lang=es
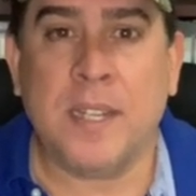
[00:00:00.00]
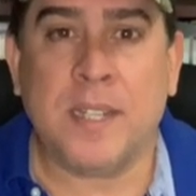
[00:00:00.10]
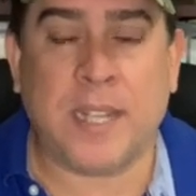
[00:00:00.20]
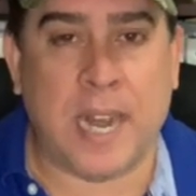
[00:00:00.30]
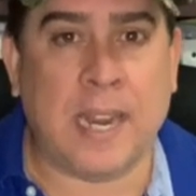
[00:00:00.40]

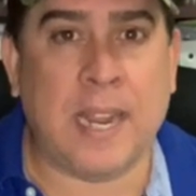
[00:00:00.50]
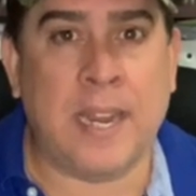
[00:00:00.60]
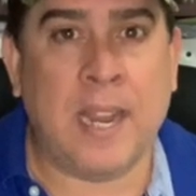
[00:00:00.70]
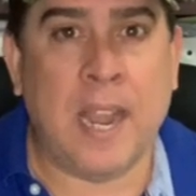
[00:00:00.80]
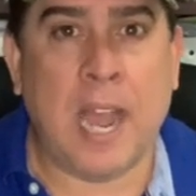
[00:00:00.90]
¿Será
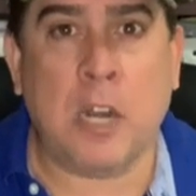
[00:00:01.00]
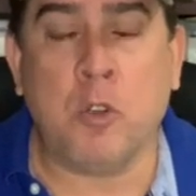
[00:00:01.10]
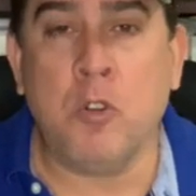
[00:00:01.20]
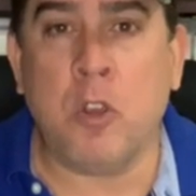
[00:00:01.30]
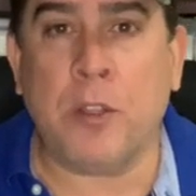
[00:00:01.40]
que
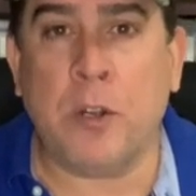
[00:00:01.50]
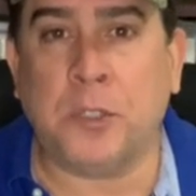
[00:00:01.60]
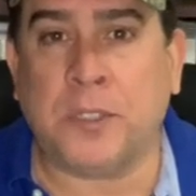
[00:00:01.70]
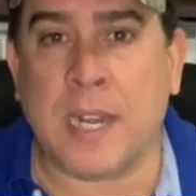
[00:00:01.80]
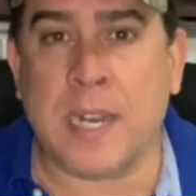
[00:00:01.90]
alguno de
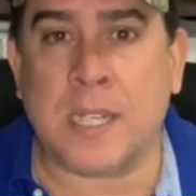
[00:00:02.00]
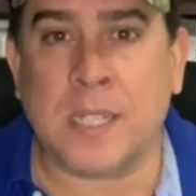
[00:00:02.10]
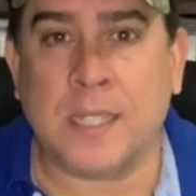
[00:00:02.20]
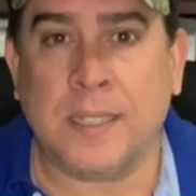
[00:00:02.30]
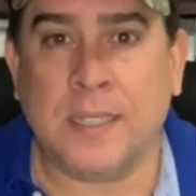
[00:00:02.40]
los tres